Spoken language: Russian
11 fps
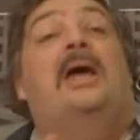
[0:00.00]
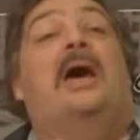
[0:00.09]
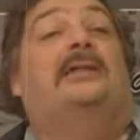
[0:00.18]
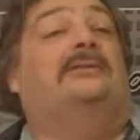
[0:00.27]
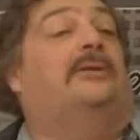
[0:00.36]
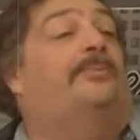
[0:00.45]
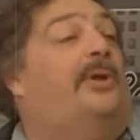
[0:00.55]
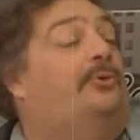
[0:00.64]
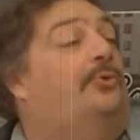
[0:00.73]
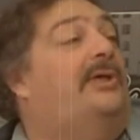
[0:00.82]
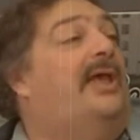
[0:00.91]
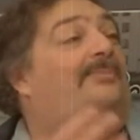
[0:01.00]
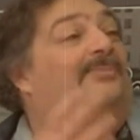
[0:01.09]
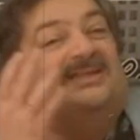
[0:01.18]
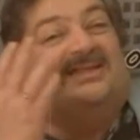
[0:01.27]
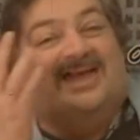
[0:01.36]
Антропология
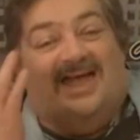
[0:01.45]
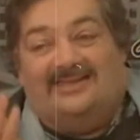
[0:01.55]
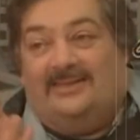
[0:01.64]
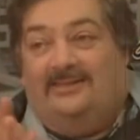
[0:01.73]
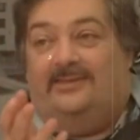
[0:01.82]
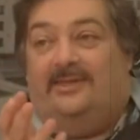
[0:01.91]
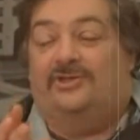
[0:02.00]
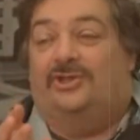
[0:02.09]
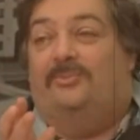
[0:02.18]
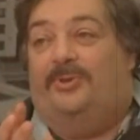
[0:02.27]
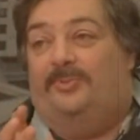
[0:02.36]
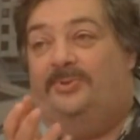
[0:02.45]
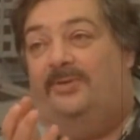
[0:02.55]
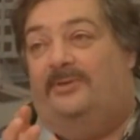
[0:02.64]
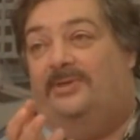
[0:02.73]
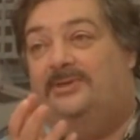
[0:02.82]
обязательно обязательно должна
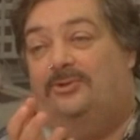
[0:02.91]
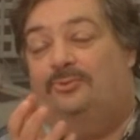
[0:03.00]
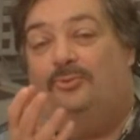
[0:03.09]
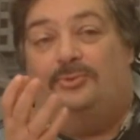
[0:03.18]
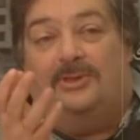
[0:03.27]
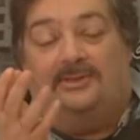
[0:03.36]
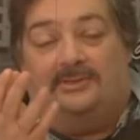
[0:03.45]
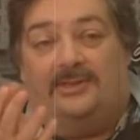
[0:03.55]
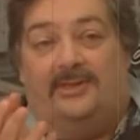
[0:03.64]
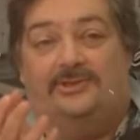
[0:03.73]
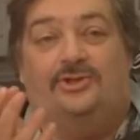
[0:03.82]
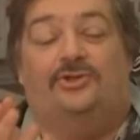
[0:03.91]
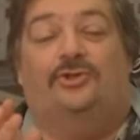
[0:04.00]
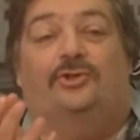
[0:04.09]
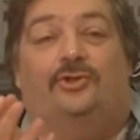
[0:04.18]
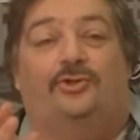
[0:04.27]
преподаваться, а то у некоторых
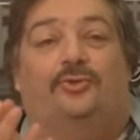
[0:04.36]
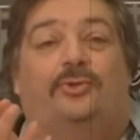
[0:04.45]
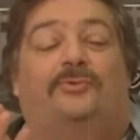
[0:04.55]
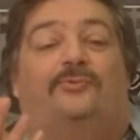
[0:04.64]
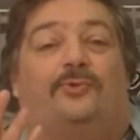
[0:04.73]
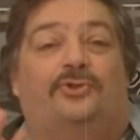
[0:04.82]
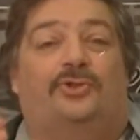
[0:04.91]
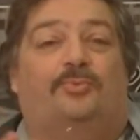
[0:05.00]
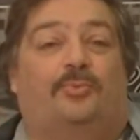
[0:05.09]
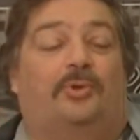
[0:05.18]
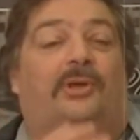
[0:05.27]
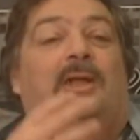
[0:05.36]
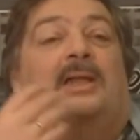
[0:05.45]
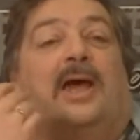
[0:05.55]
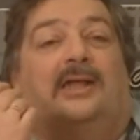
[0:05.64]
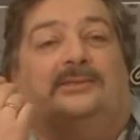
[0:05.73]
отечных идиотов до сих пор
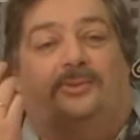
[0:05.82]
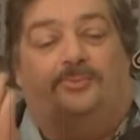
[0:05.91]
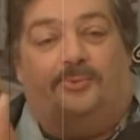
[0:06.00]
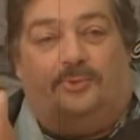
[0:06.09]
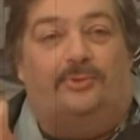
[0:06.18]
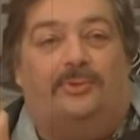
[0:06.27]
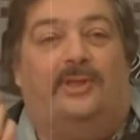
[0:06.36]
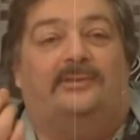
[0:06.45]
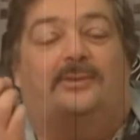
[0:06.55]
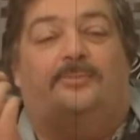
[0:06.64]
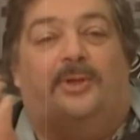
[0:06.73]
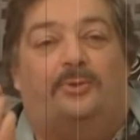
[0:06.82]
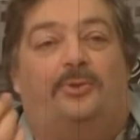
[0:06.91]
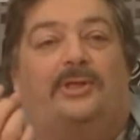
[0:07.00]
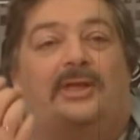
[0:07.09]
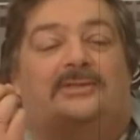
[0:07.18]
антропология,
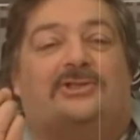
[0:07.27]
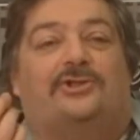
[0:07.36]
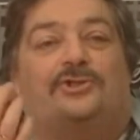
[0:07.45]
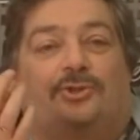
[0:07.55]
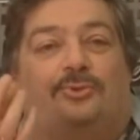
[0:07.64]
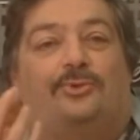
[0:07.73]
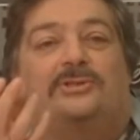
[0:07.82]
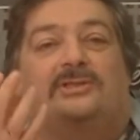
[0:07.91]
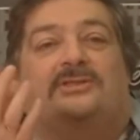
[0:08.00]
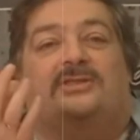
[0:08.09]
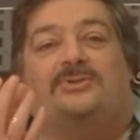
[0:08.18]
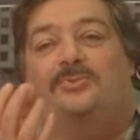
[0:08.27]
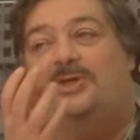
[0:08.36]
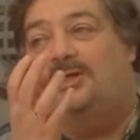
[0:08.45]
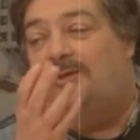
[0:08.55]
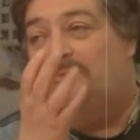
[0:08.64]
антропология ассоциируется с
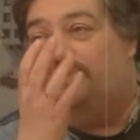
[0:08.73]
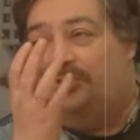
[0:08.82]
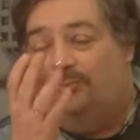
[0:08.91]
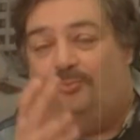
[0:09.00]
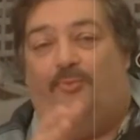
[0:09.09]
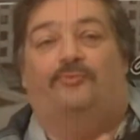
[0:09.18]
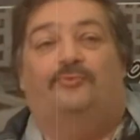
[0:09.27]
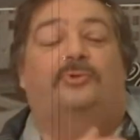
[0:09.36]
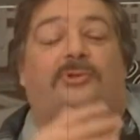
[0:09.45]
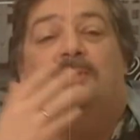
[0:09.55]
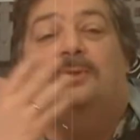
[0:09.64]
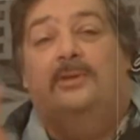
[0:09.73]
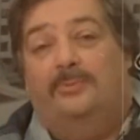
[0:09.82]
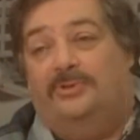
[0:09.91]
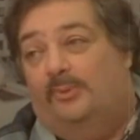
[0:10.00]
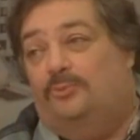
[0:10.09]
измерением черепов. Но это
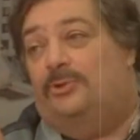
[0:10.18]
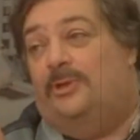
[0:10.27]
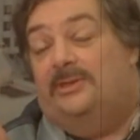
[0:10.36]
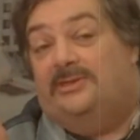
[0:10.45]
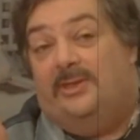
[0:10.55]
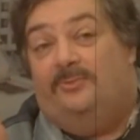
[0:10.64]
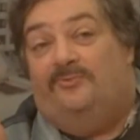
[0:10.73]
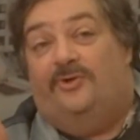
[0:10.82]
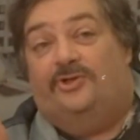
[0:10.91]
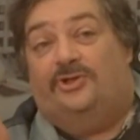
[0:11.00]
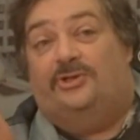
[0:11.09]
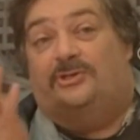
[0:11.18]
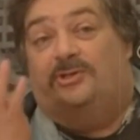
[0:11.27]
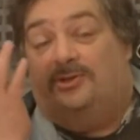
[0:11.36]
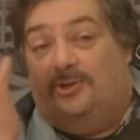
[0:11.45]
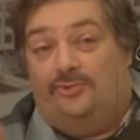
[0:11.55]
потому, что они сами
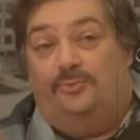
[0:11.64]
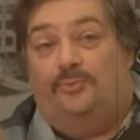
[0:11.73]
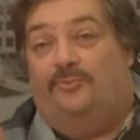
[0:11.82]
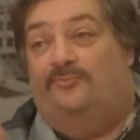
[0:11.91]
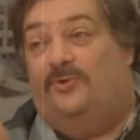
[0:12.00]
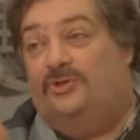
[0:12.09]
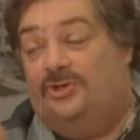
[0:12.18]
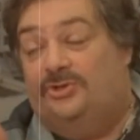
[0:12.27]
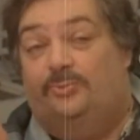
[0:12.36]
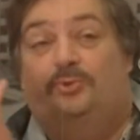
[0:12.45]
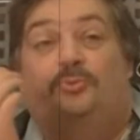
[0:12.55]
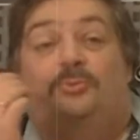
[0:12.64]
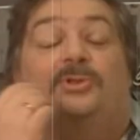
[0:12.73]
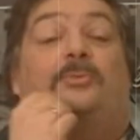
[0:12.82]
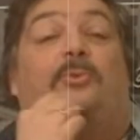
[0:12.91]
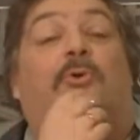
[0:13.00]
фашисты и ни о чем, кроме фашизма,
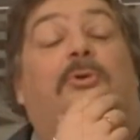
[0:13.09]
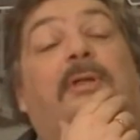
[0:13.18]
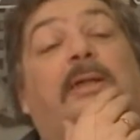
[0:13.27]
думать не могут.